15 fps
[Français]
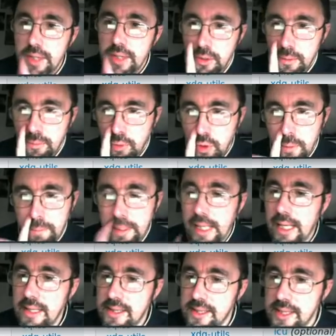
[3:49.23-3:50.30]
de mots de
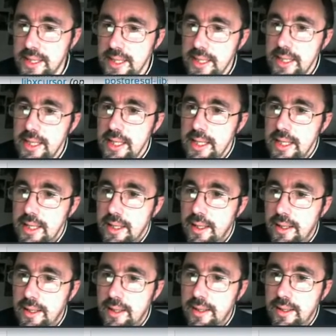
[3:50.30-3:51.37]
passe,
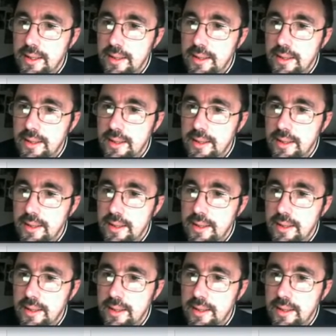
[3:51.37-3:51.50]
euh,